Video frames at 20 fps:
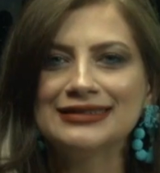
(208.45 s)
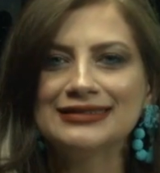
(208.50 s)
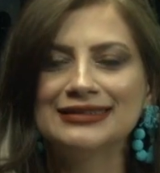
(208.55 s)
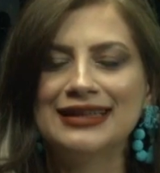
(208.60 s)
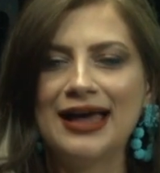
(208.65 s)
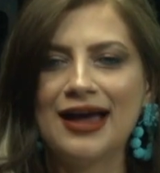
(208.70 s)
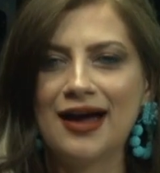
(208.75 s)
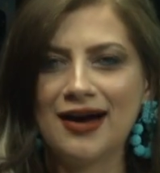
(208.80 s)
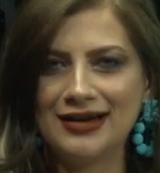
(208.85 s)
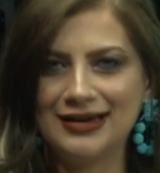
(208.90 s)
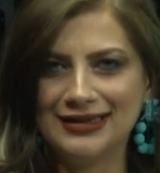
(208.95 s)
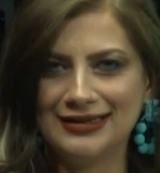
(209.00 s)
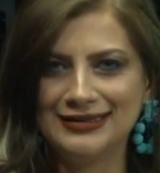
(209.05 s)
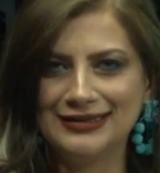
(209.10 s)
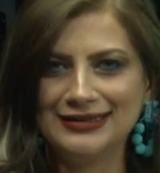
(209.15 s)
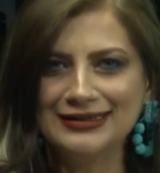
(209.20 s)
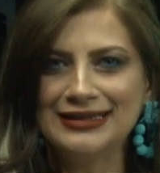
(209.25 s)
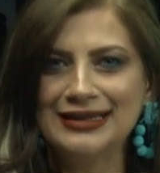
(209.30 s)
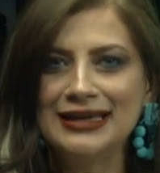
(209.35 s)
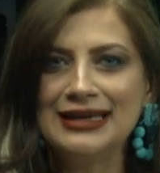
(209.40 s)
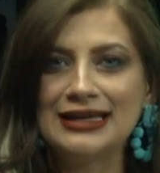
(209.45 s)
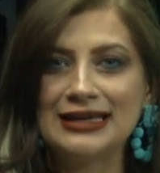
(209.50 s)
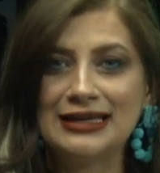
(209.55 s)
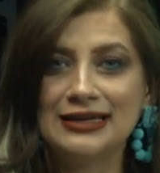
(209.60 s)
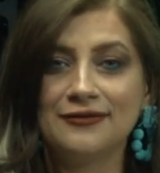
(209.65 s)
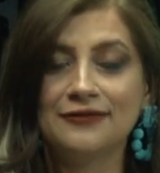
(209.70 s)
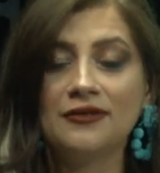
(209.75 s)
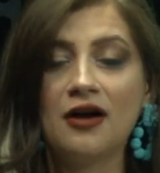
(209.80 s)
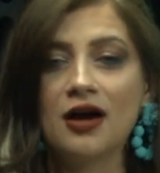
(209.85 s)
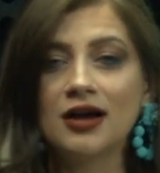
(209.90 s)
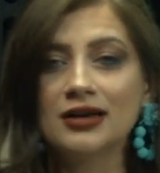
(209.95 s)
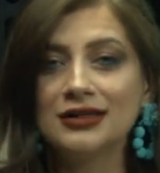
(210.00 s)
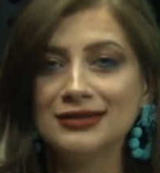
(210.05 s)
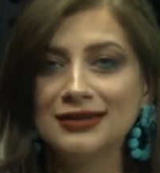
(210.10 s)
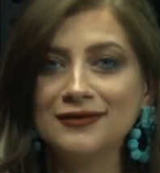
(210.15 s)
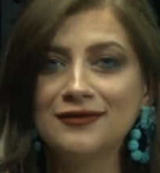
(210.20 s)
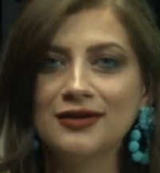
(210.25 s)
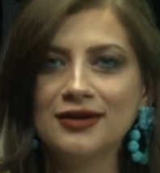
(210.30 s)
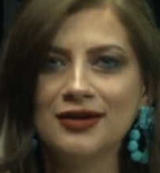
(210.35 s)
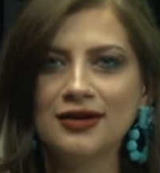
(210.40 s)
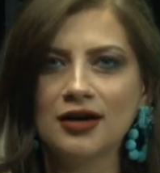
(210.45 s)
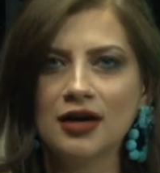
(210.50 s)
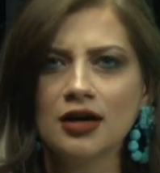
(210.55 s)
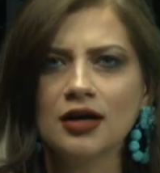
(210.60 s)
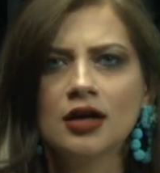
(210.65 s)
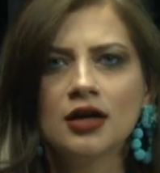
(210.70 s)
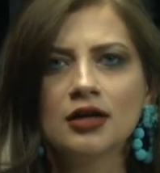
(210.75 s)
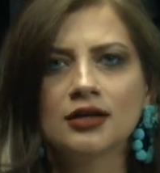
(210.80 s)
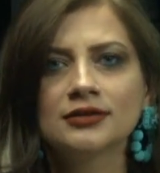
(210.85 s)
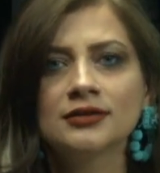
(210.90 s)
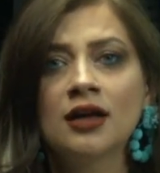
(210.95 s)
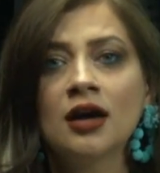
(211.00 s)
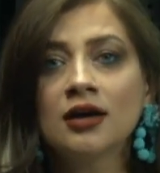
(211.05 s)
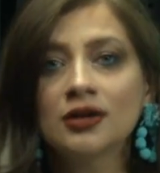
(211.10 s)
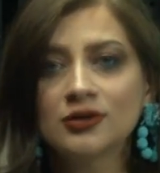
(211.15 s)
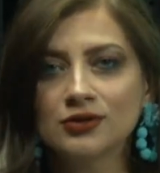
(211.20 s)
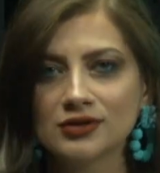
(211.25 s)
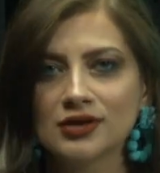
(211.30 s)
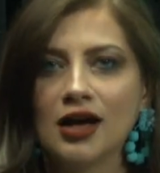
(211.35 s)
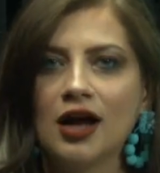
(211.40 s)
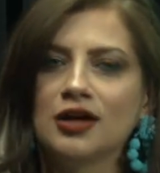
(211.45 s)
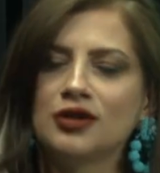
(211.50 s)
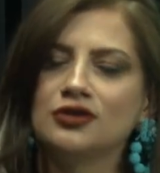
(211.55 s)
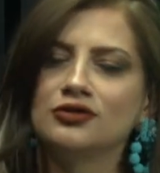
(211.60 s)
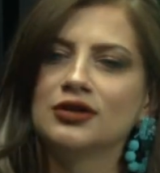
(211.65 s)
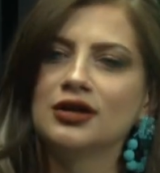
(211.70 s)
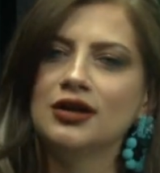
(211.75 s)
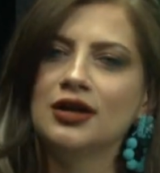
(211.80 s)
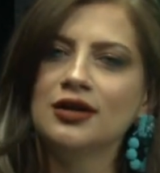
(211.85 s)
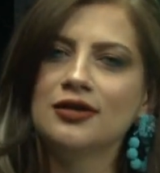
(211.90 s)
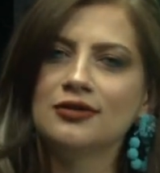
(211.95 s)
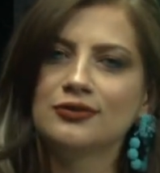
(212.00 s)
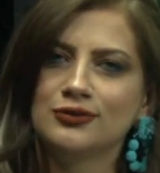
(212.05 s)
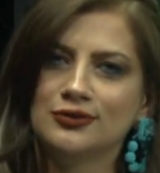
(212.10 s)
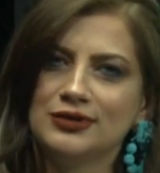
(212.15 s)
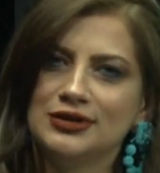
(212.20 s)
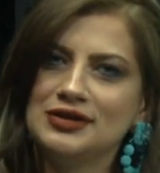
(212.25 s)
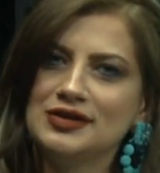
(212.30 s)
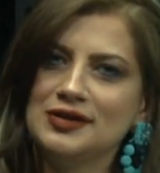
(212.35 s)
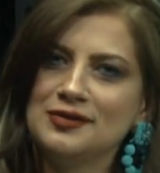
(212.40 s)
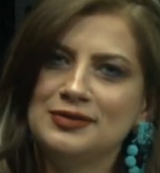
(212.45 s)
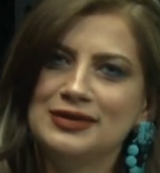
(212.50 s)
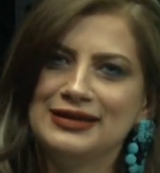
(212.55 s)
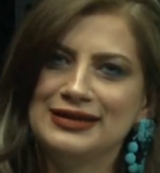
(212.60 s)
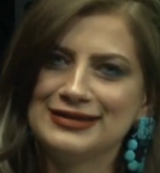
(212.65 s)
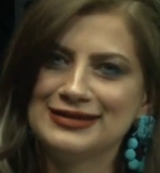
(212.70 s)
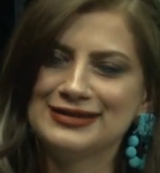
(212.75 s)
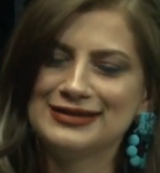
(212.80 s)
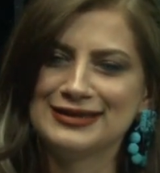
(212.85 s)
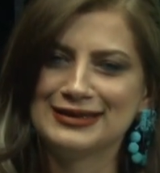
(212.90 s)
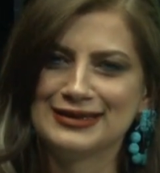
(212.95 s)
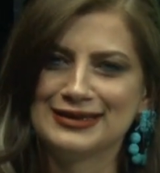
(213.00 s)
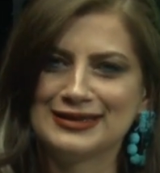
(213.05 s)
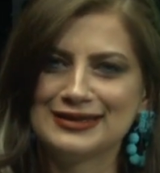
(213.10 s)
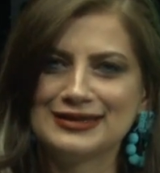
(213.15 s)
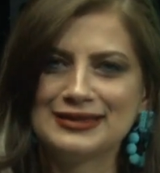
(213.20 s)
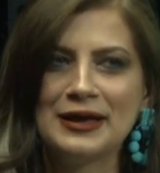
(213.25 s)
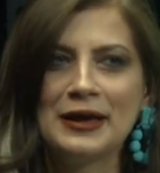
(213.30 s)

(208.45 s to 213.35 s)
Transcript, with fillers: değerlerin e, farkına vararak daha güzel günlere ulaşabilirsiniz.